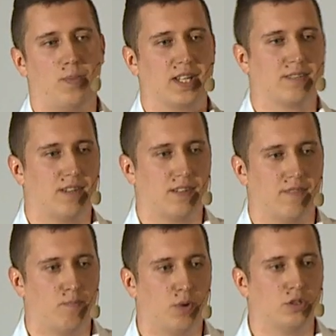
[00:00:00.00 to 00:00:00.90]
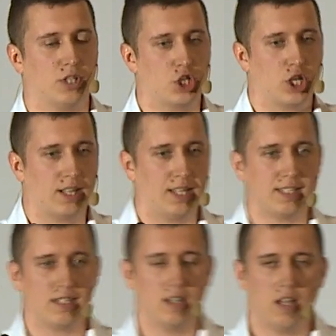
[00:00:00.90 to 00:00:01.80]
прислать вам полный
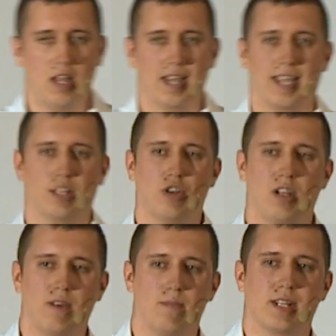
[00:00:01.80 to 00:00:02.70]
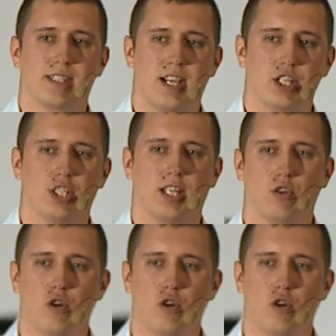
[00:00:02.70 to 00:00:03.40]
чек-лист, который вам расскажет о